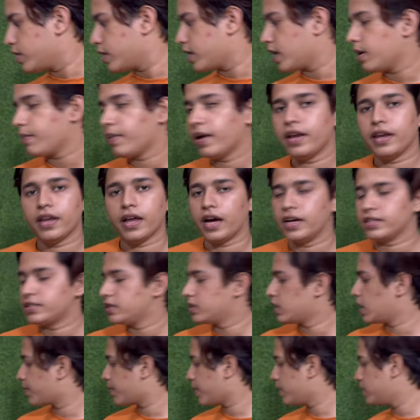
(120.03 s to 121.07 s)
दे रहा है भाई नाज
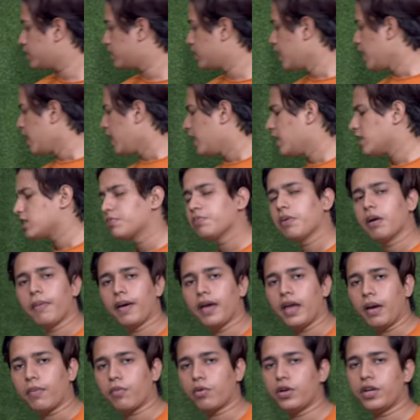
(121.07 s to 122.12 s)
इंटरप्राइज इसमें
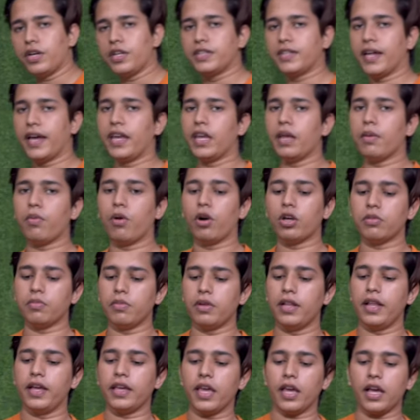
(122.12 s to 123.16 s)
भाई आपको डिजाइने बहुत
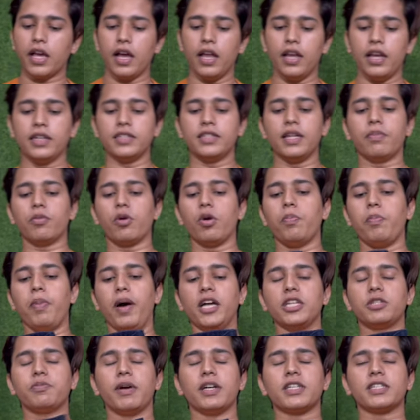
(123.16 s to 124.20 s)
मिल जाएंगी कलर्स आपको
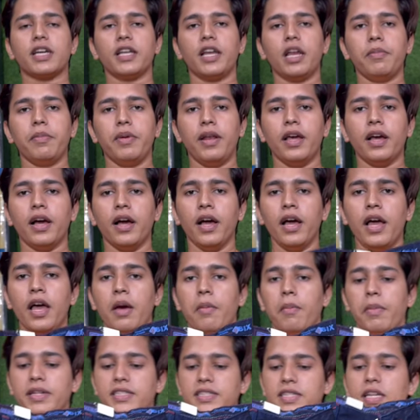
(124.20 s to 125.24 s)
पांच पांच कलर मिलेगा
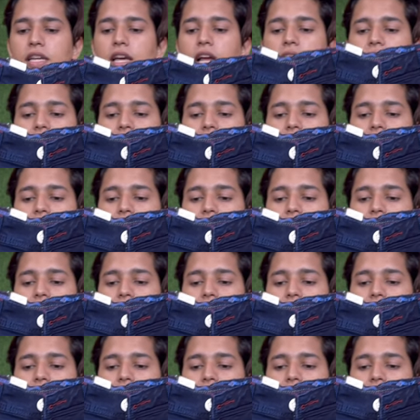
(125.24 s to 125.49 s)
मैं सिंगल